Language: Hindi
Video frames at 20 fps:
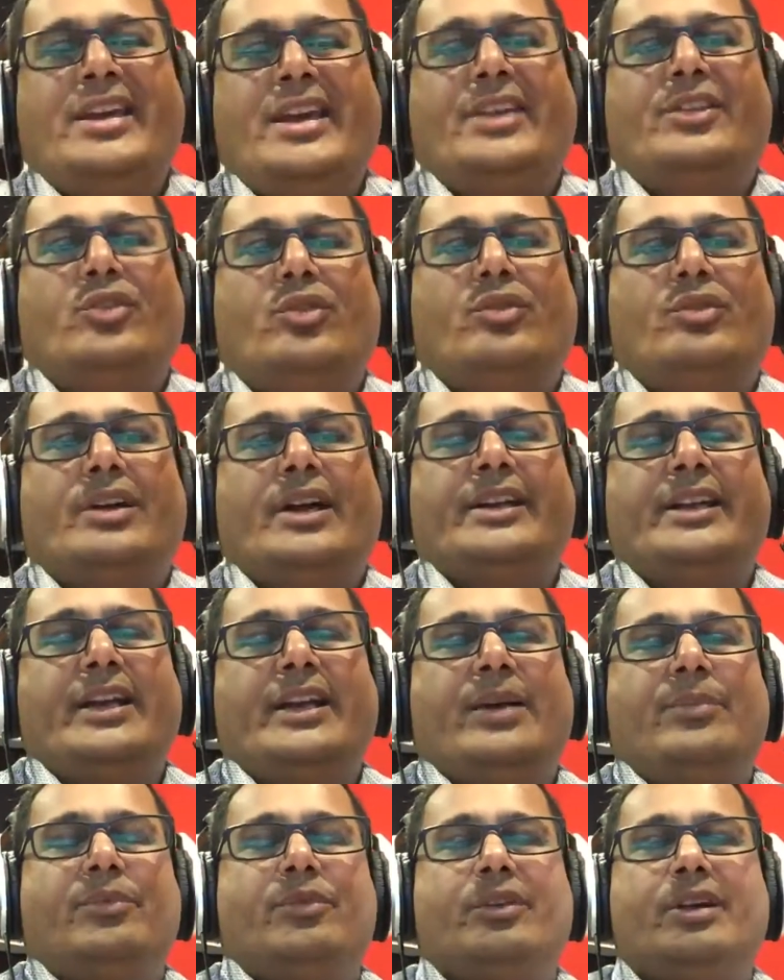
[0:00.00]
ये दो घंटे
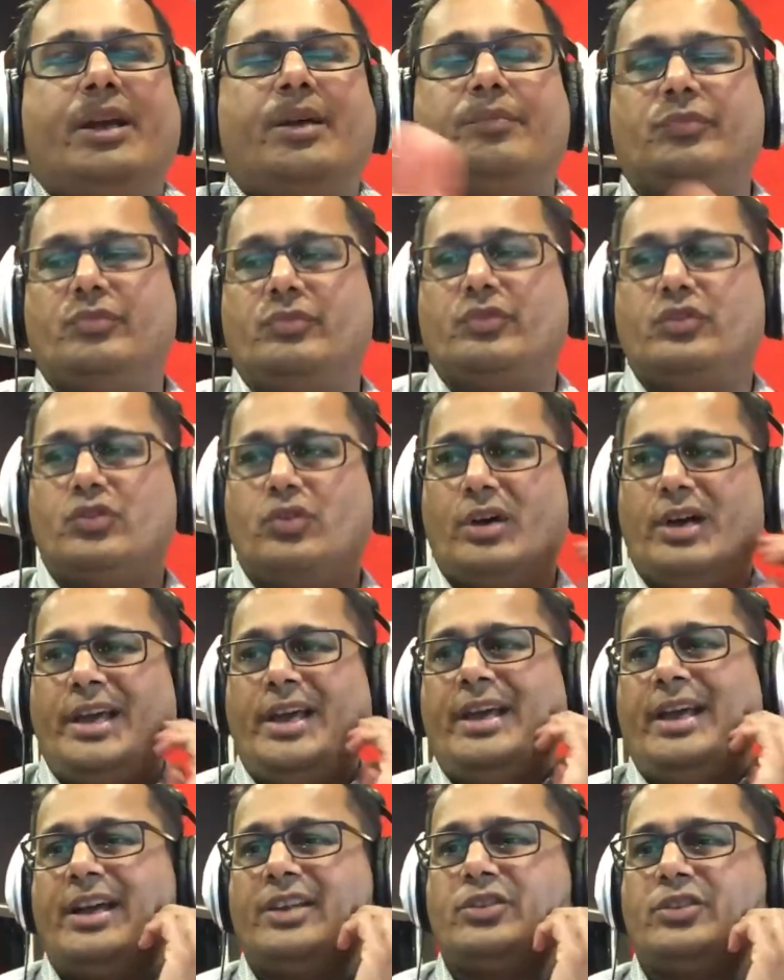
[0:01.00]
का प्रोग्राम जो
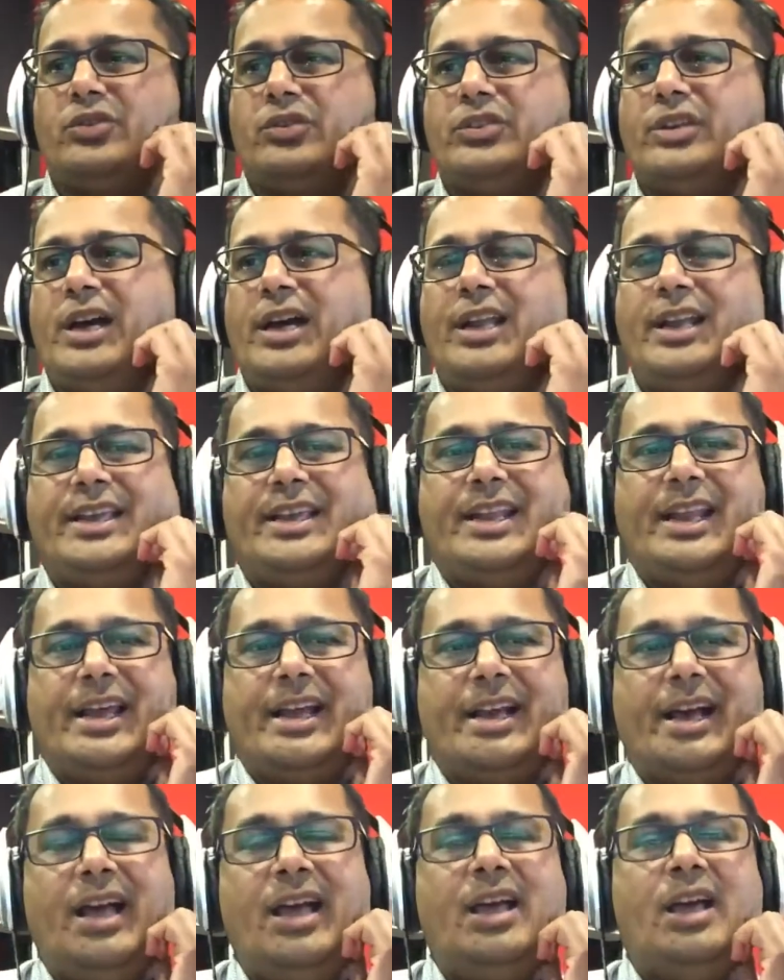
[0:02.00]
है आज कुछ अलग ही
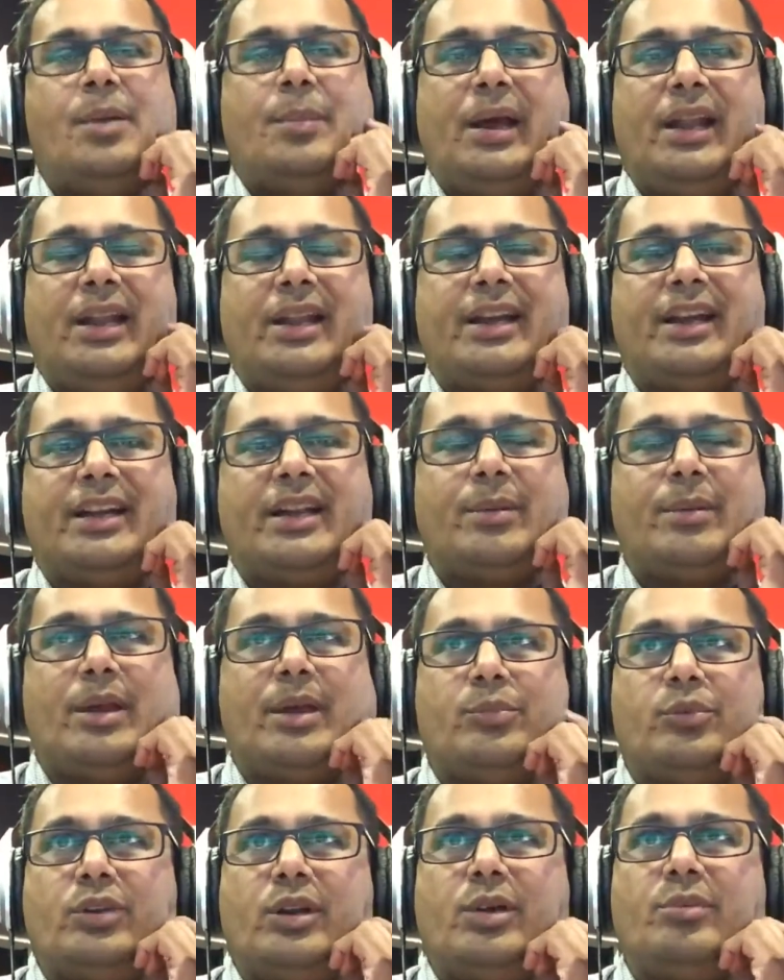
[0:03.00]
रहेगा पहले घंटे
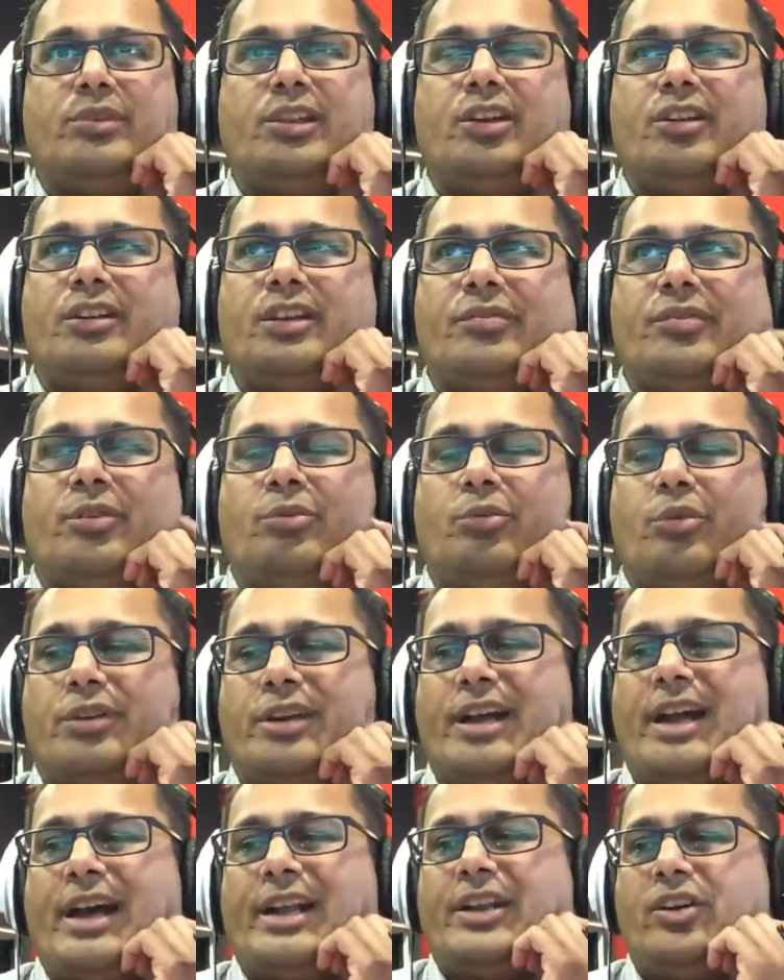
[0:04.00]
में पूनम धिलन की फिल्मों
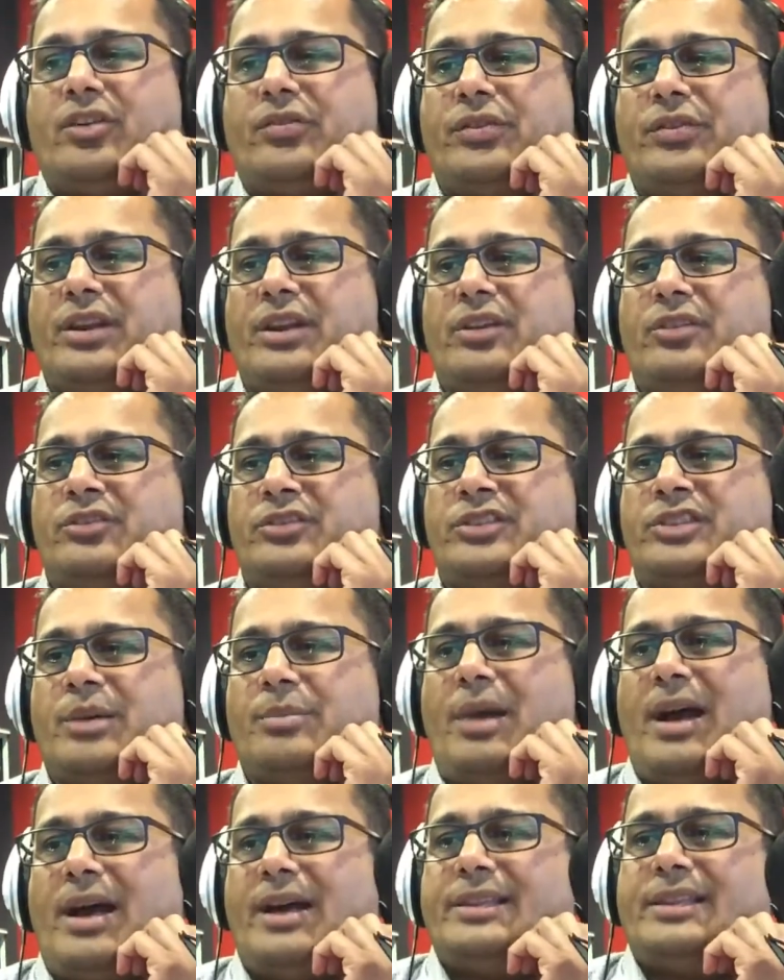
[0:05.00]
के गाने और फिर उसके
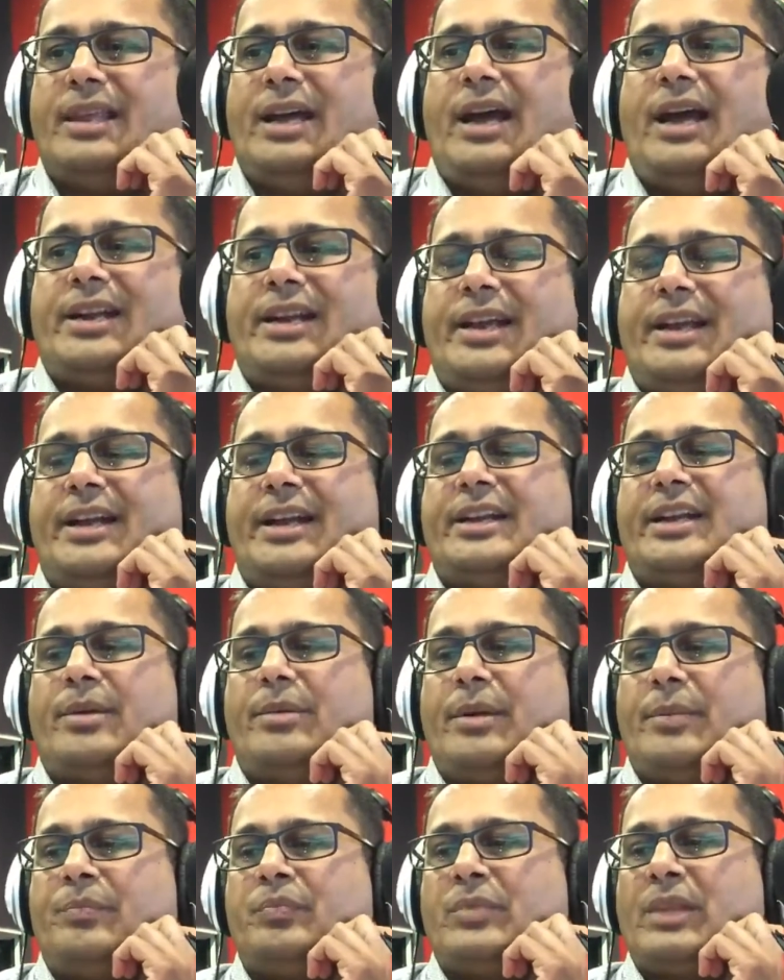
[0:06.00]
बाद अगले घंटे
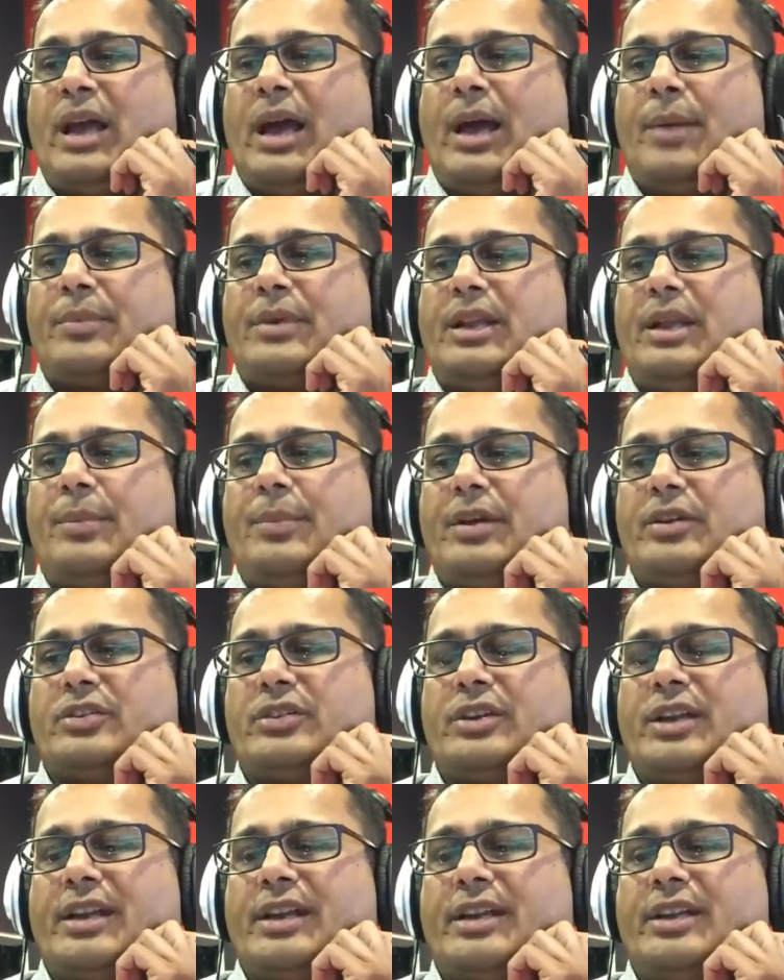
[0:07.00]
में आपके लिए पेश
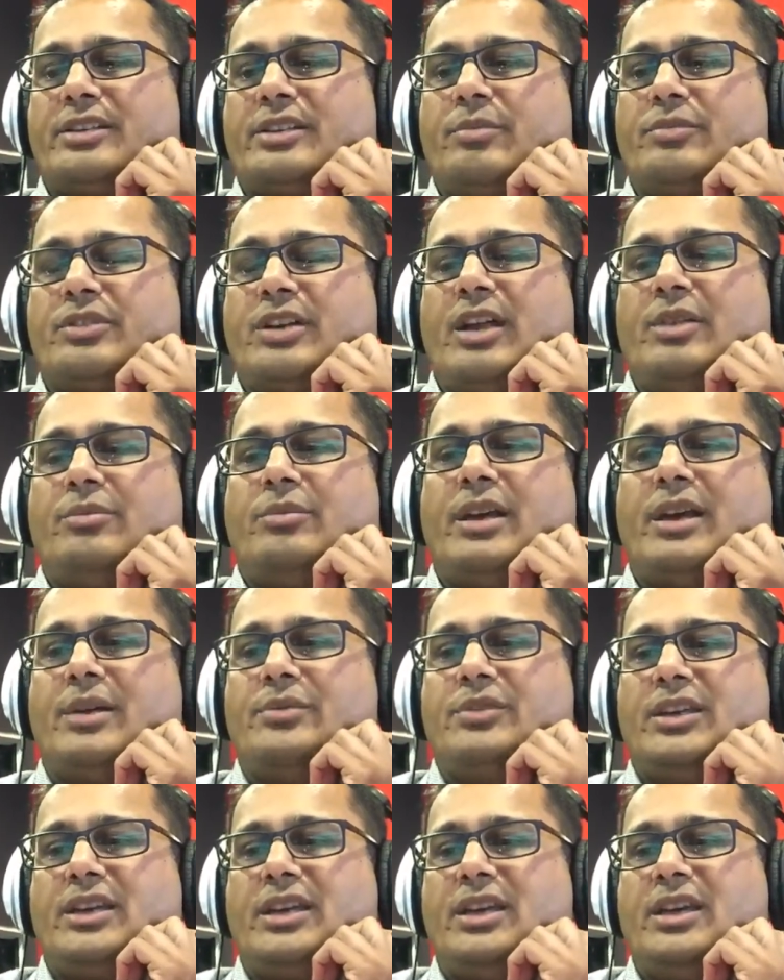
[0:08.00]
करेंगे शमशाद बेगम
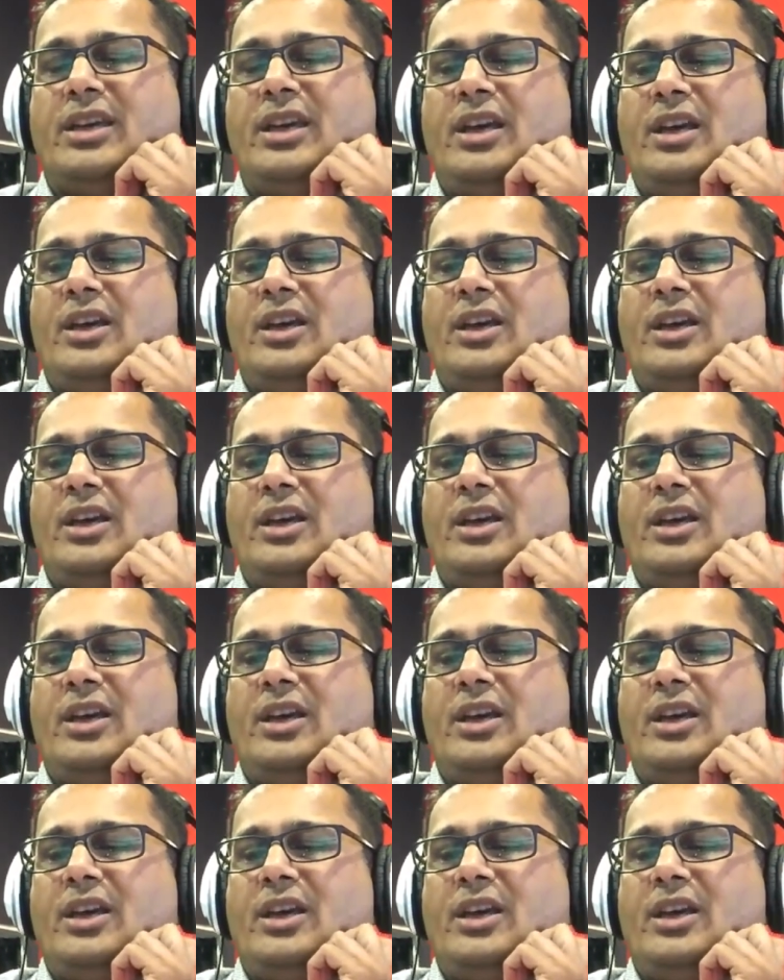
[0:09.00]
जी की